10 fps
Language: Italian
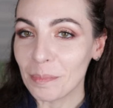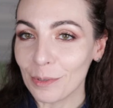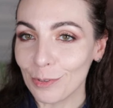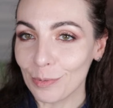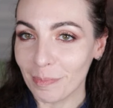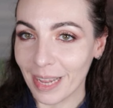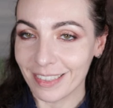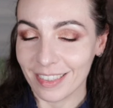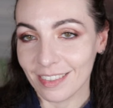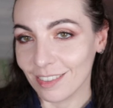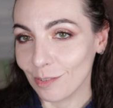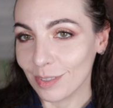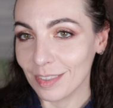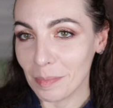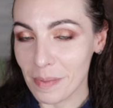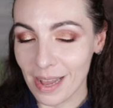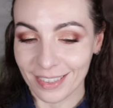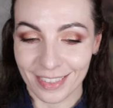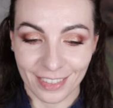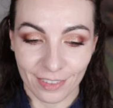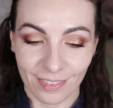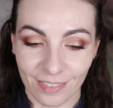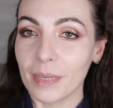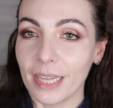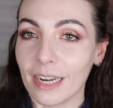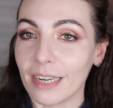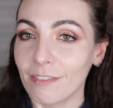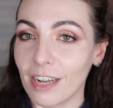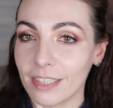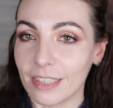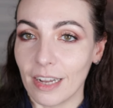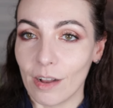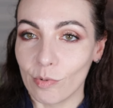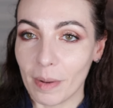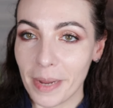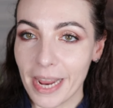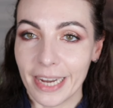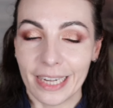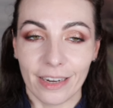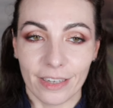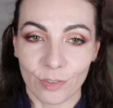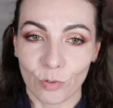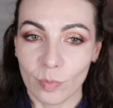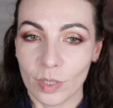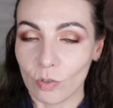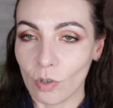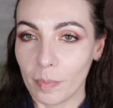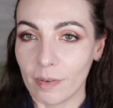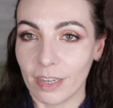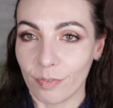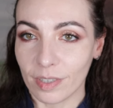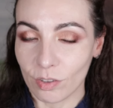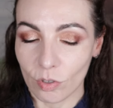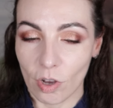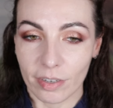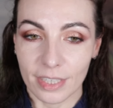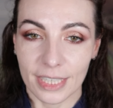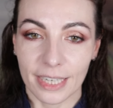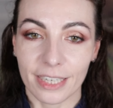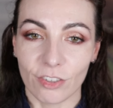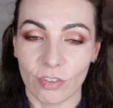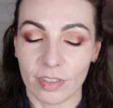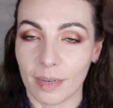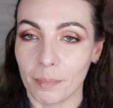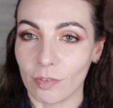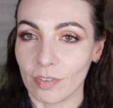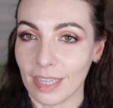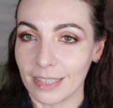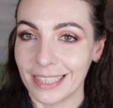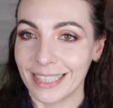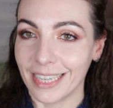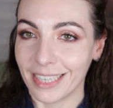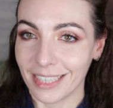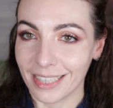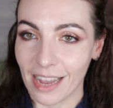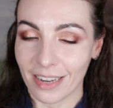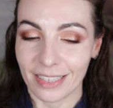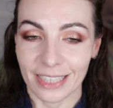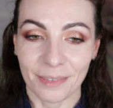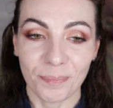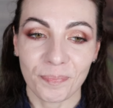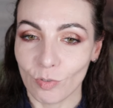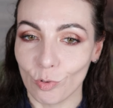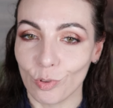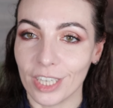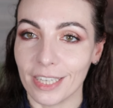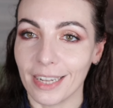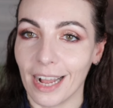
Più di un mese, quasi pazzo mi era arrivata una mail subito dopo aver fatto l'ordine che ci sarebbero stati dei ritardi dovuti